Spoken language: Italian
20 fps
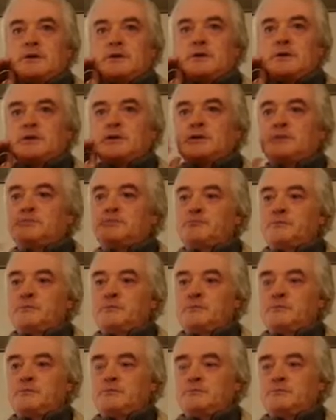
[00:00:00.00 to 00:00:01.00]
Eh,
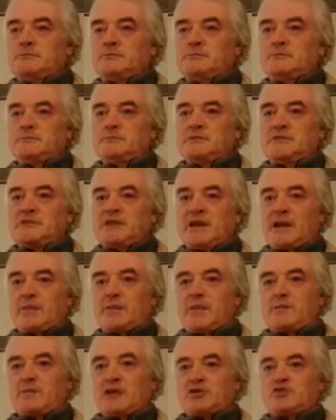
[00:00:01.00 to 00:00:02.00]
mi
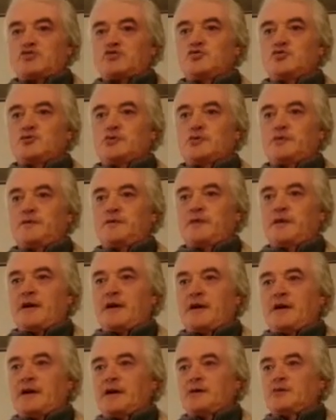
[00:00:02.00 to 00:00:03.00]
sarebbe piaciuto
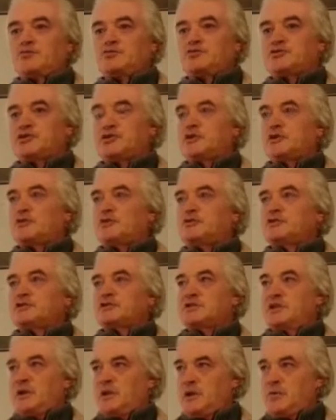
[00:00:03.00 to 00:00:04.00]
fare un giro
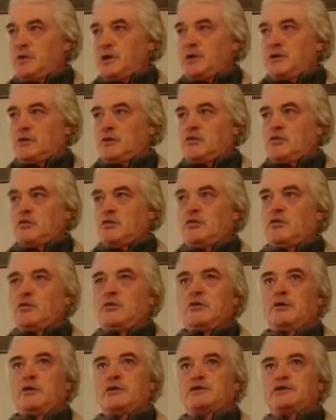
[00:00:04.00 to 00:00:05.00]
insieme
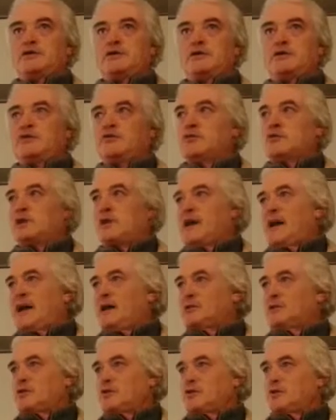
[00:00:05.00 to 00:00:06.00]
con il signor
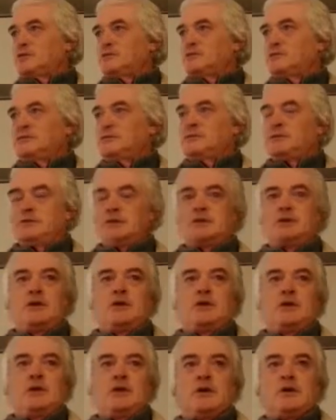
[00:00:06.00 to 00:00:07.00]
Leandro sì,
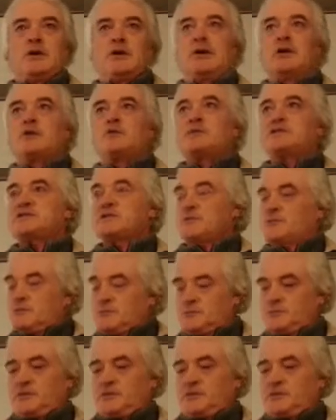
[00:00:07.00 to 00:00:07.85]
scusa, in questi, eh,